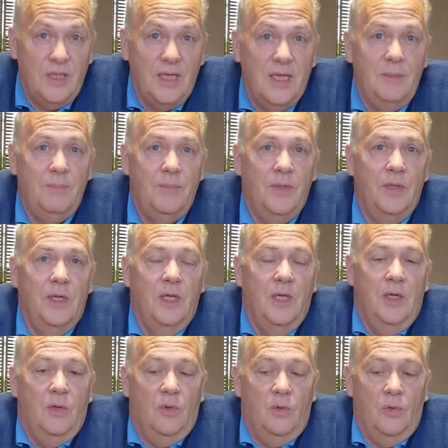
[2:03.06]
handicap.
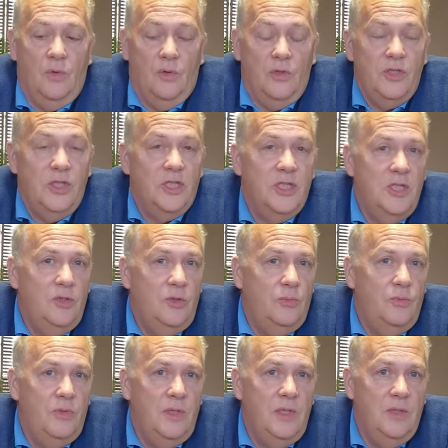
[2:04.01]
On recherchait
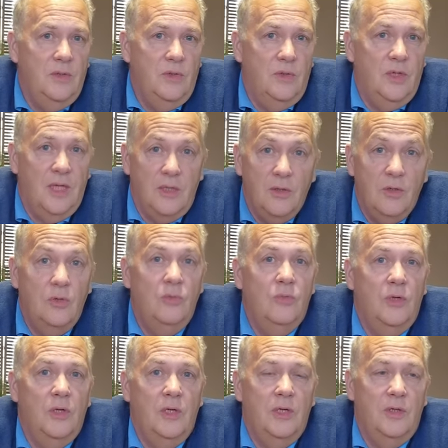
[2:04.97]
depuis euh, quelques
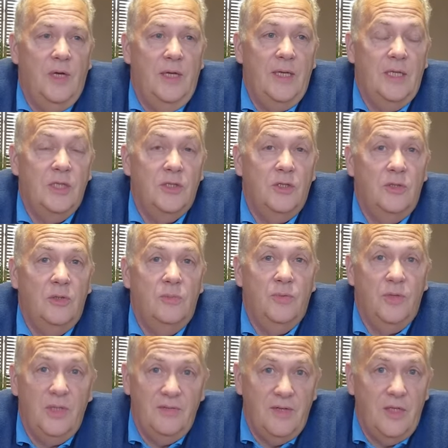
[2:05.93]
mois un agent
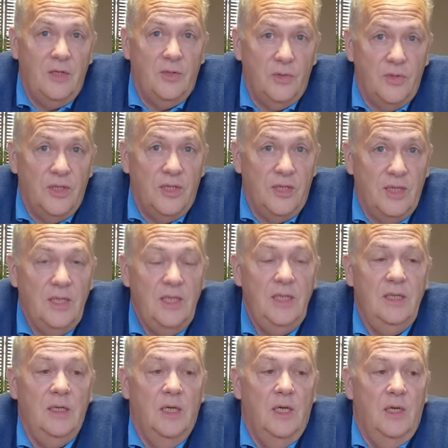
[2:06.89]
polyvalent
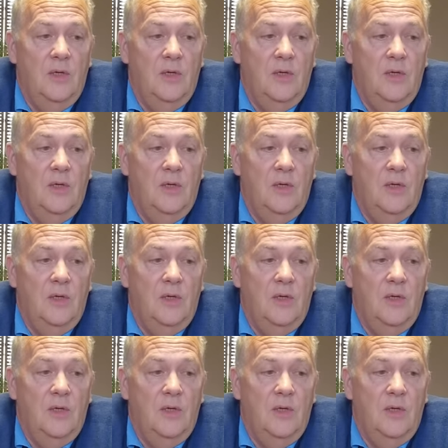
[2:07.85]
d'hôtellerie.